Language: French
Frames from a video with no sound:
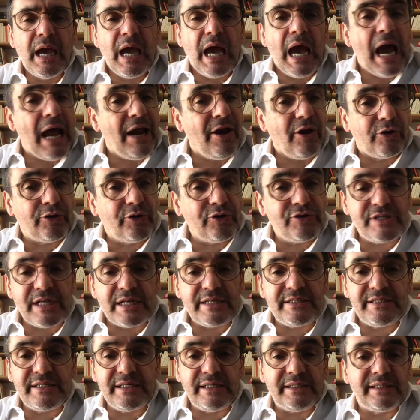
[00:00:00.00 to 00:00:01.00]
alors que
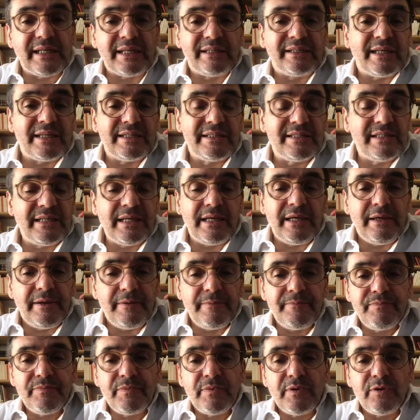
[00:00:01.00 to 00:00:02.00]
celle-ci est attestée
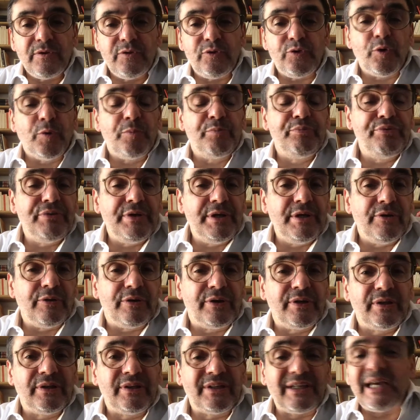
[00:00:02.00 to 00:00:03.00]
depuis
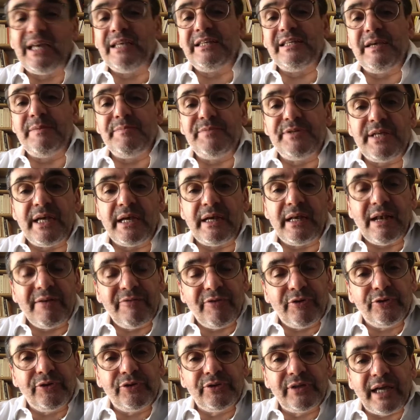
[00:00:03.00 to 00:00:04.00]
le XIIIe siècle
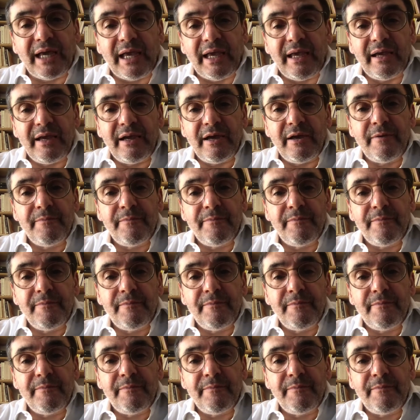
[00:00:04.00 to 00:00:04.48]
avant notre ère.